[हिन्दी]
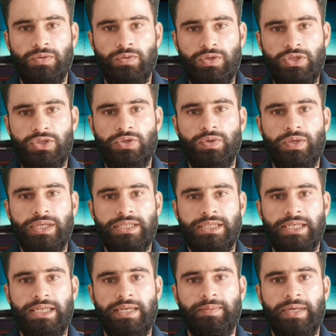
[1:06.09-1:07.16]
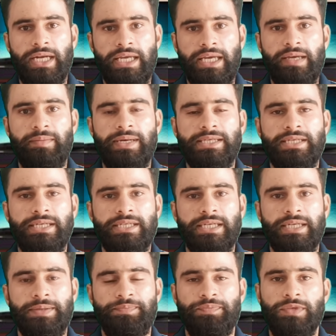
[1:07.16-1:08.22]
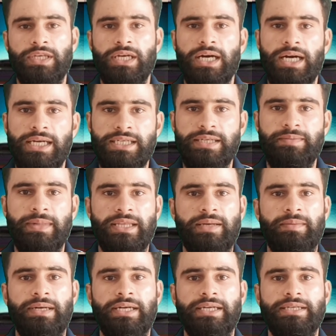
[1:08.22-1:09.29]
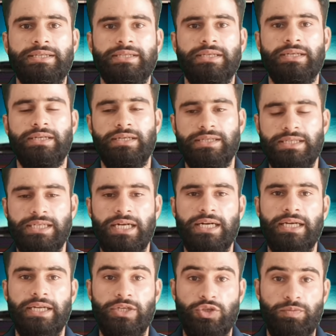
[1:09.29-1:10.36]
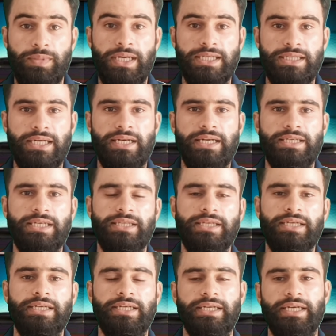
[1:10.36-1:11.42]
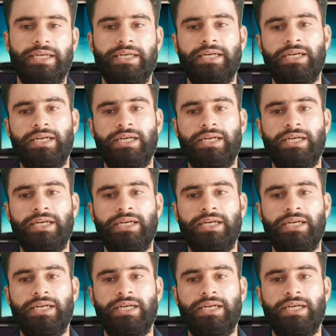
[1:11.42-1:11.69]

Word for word: उन स्टूडेंट्स के लिए मेरा यही मैसेज है कि आज ही मैथमेटिक्स स्टार्ट करें जो पास करना चाहते हैं ठीक है